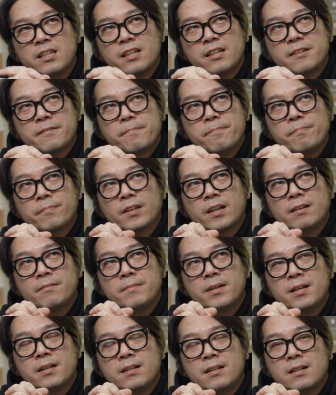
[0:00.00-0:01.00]
게
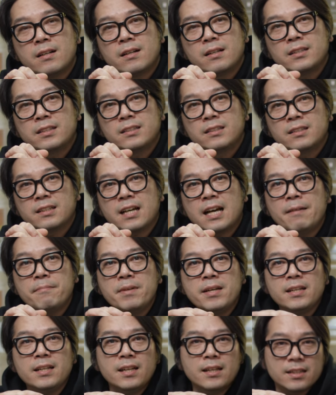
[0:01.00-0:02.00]
아마 이
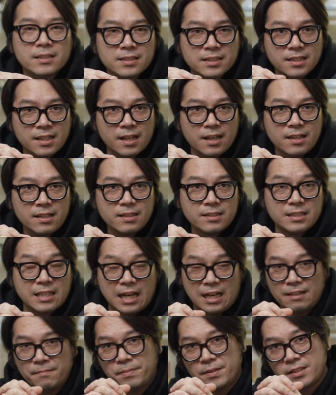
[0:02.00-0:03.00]
카메라라든가
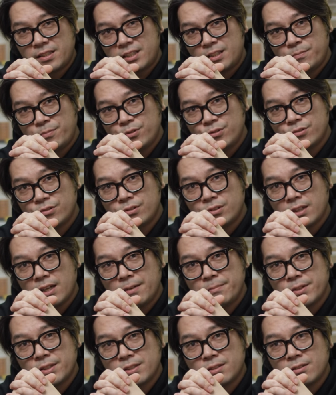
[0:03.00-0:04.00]
장비 리뷰를
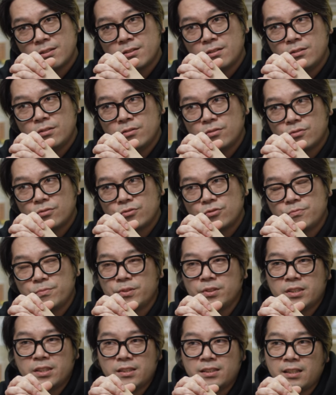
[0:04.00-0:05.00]
하면서
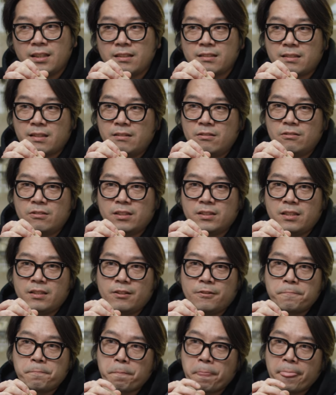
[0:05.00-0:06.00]
유명세를 타게 된 것
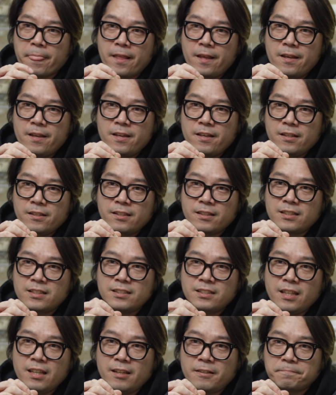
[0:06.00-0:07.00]
같아요. 근데
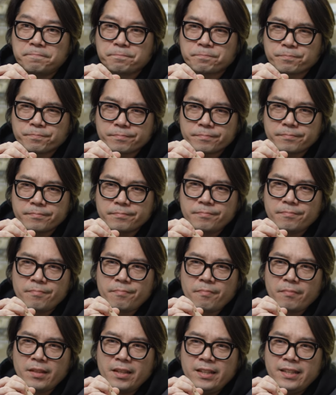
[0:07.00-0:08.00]
그게
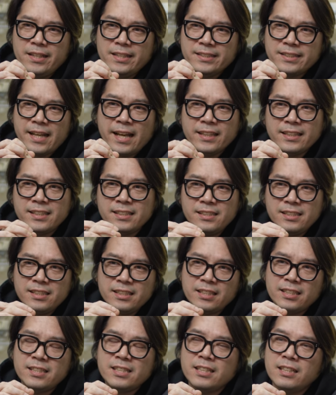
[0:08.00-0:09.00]
사진을
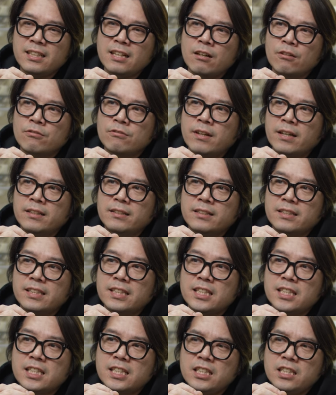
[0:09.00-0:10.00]
시작하고 한
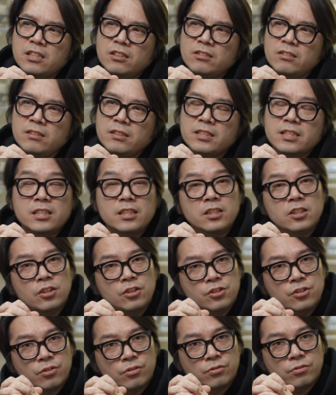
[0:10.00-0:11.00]

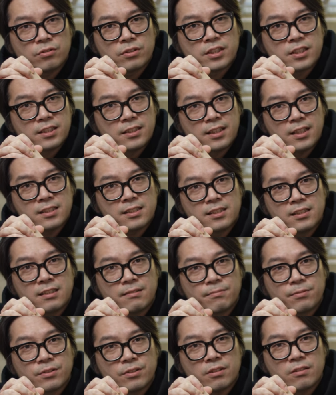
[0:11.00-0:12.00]
2년 정도 지났을
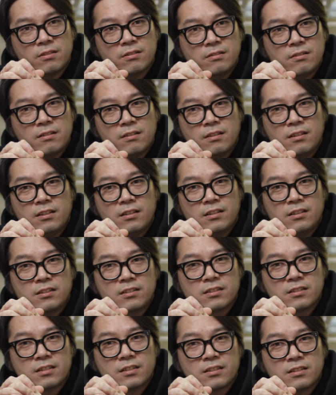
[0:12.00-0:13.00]
때부터
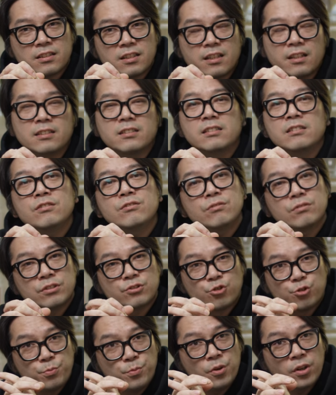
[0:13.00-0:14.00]
이제 제가 스스로
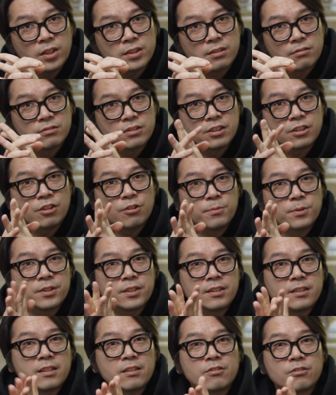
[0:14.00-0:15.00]
유명하다고
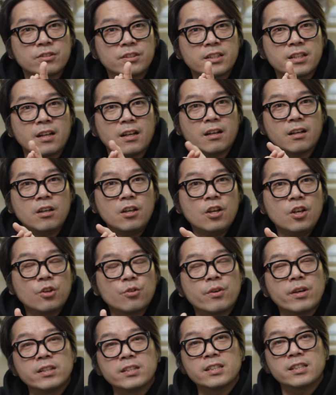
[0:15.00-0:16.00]
느껴버리게 된 거니까
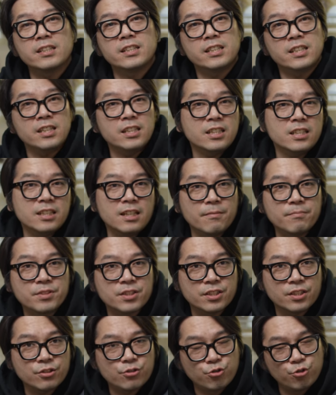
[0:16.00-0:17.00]
굉장히
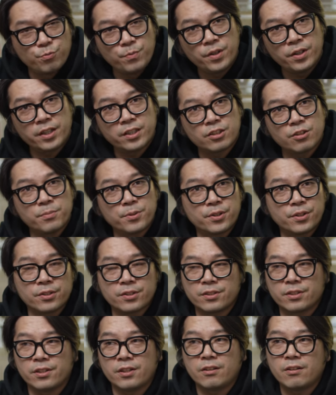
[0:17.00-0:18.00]
일찌감치 유명해져
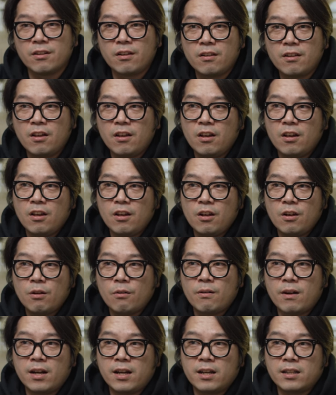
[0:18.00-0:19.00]
버렸어요.
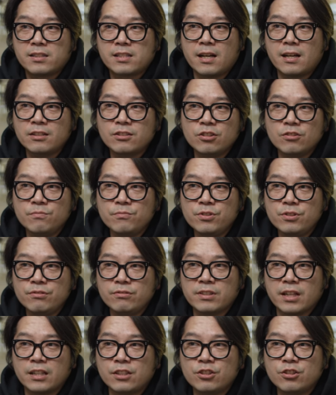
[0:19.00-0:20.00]
와, 장점도
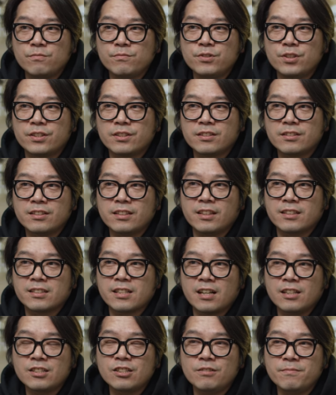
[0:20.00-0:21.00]
있고 단점도 있는데
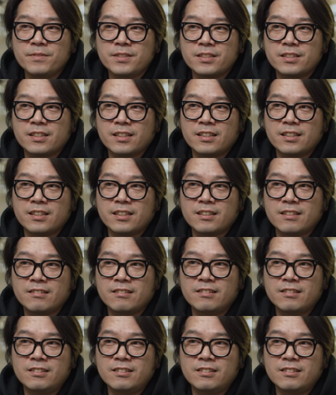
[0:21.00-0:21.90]
장점은 이제